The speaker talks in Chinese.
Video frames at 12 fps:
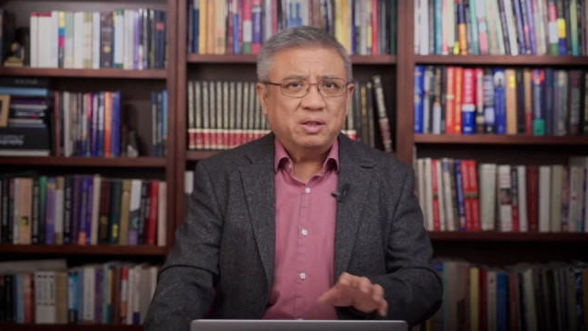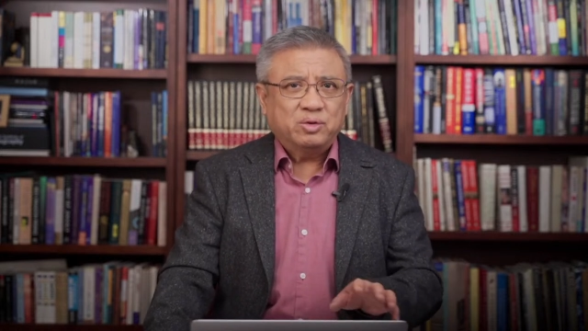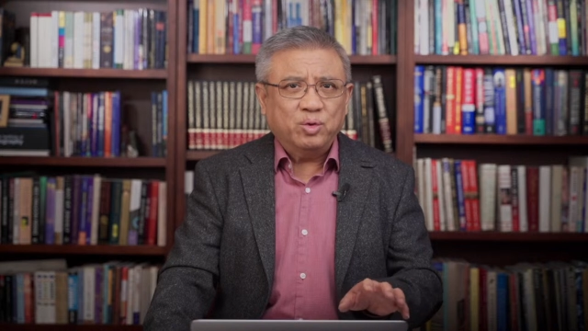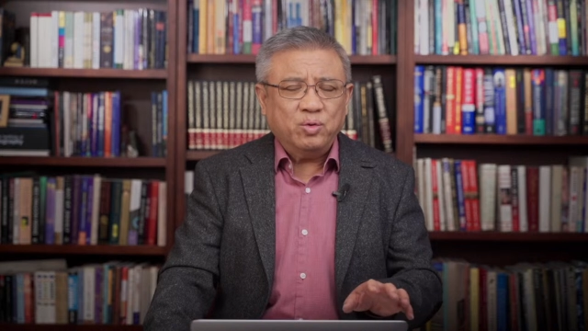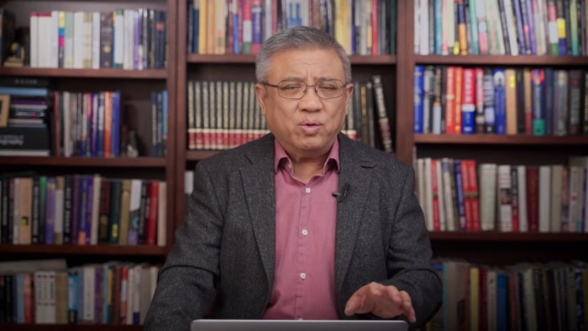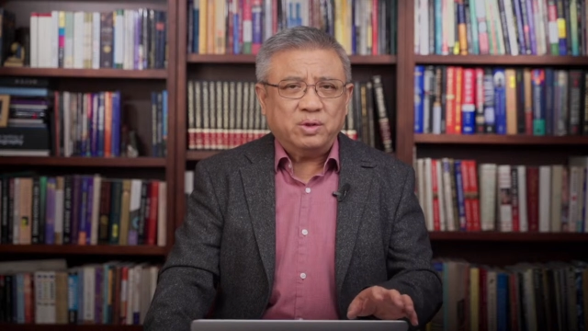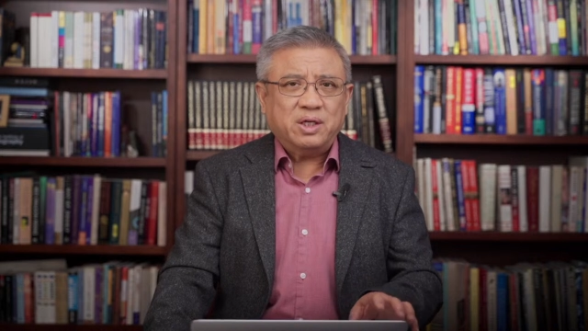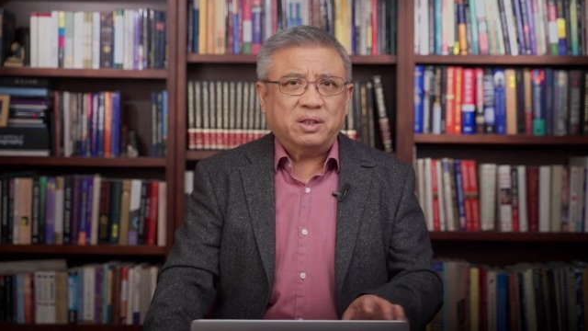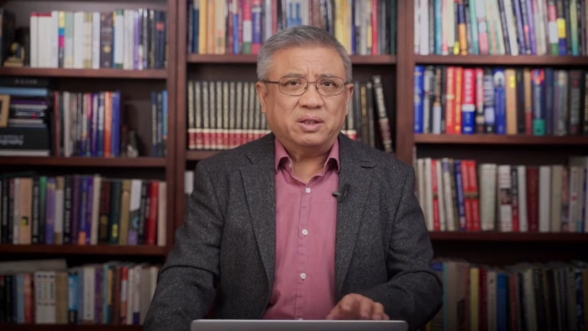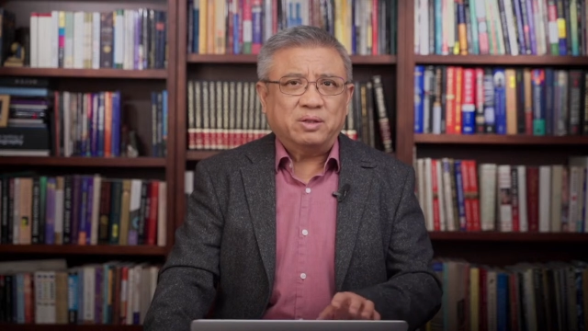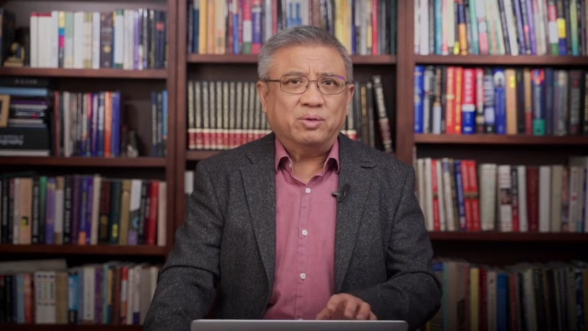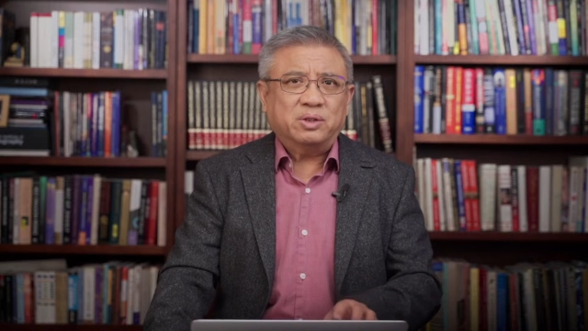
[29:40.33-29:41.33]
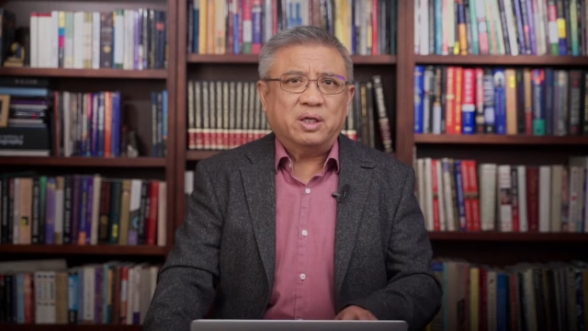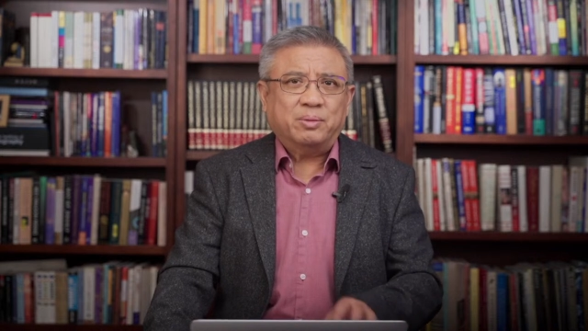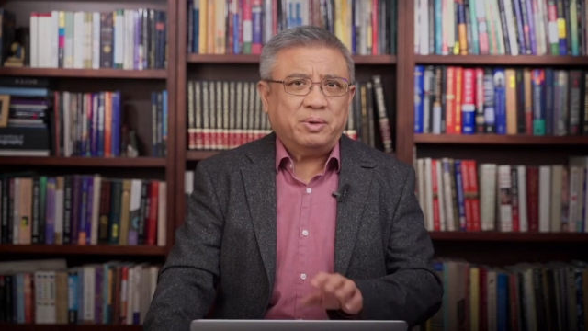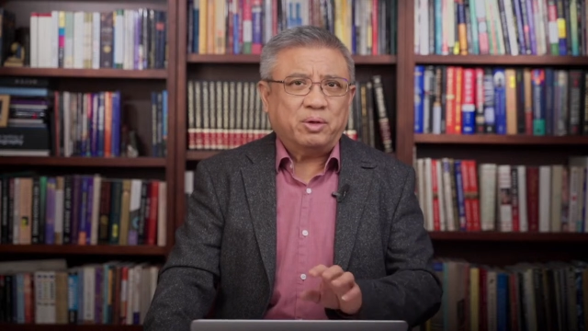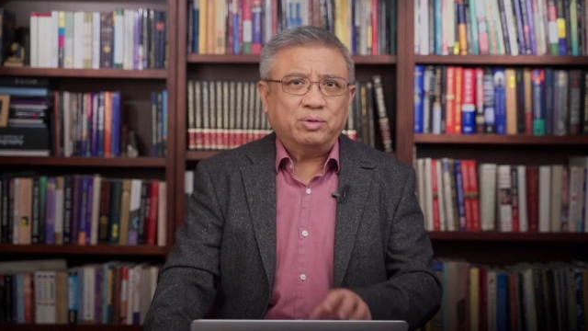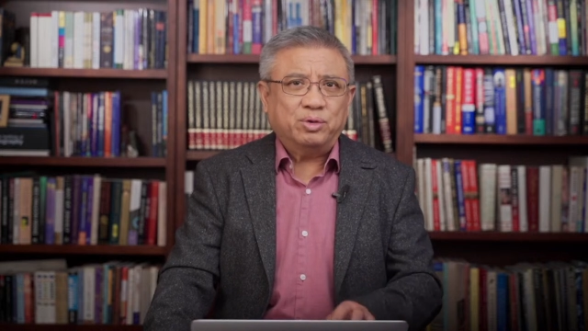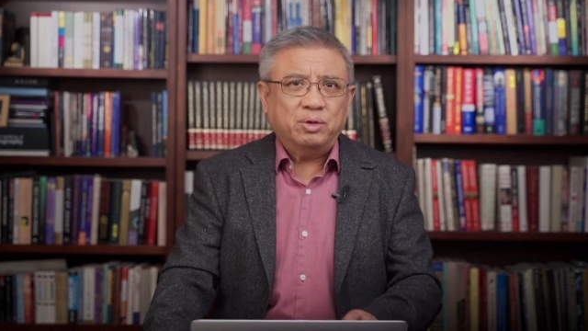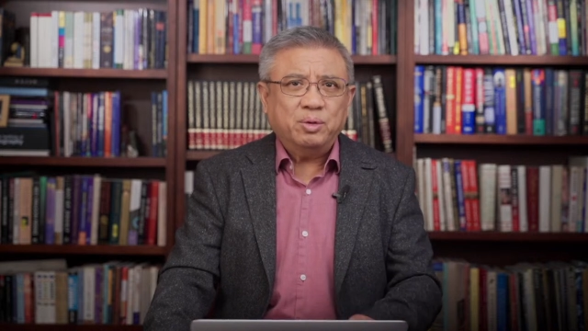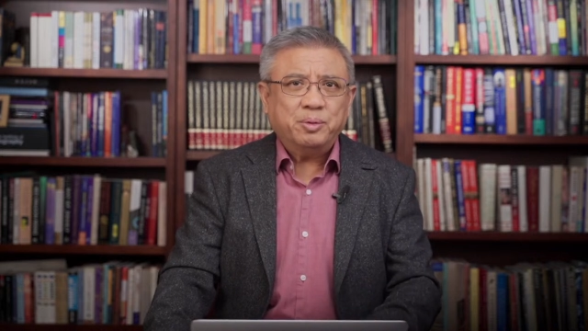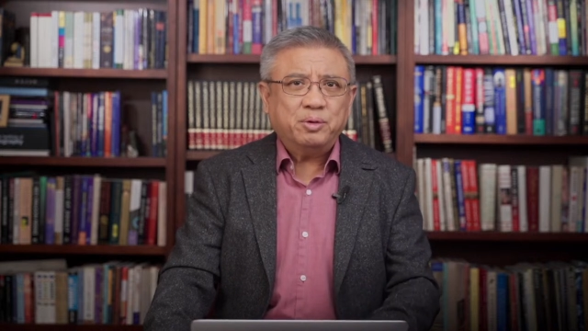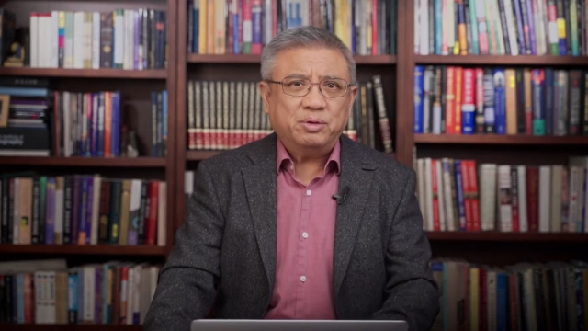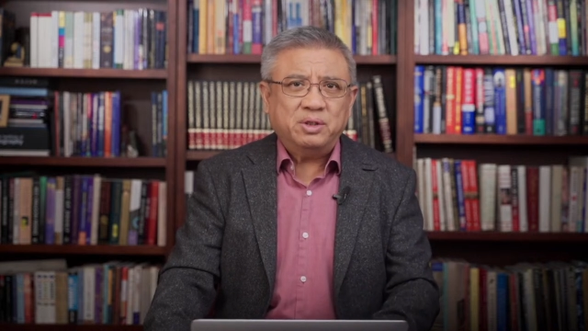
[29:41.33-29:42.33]
中国这样的国家，美国绝对
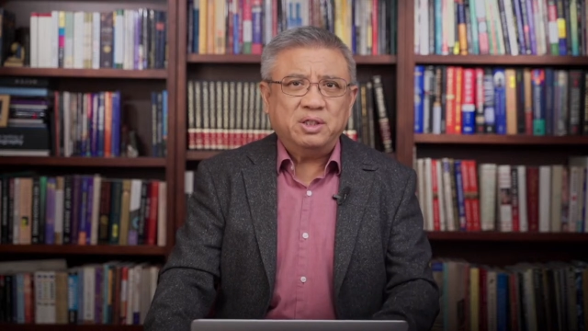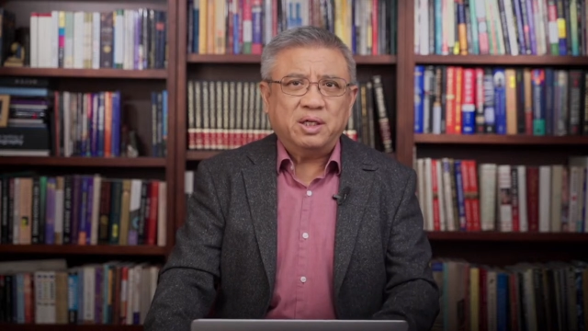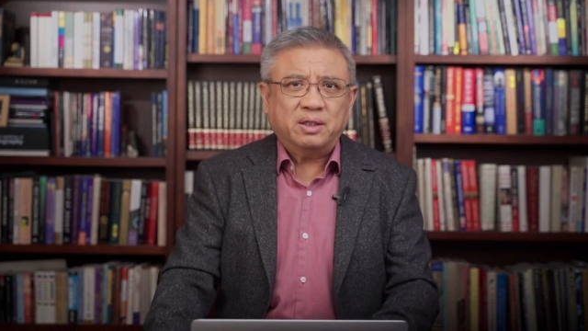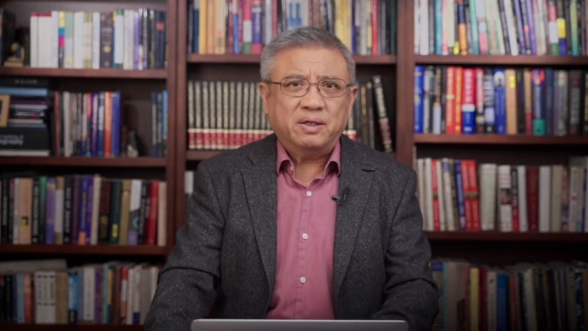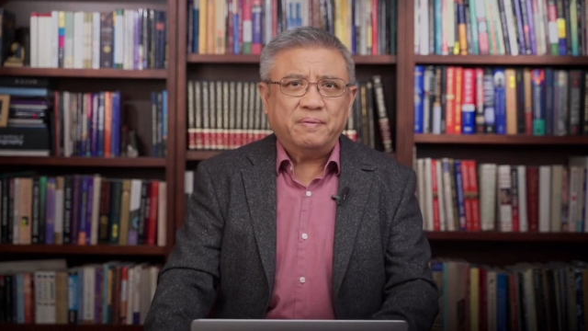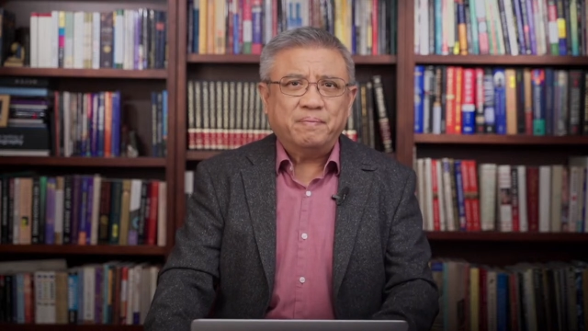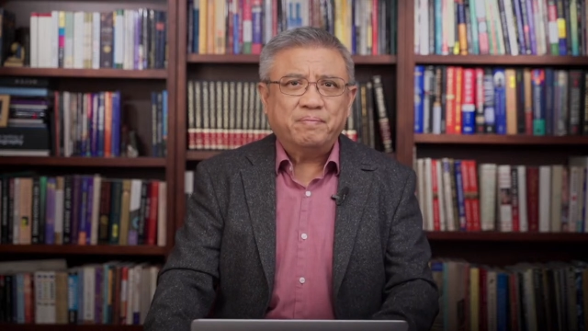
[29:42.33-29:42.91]
不会去想的。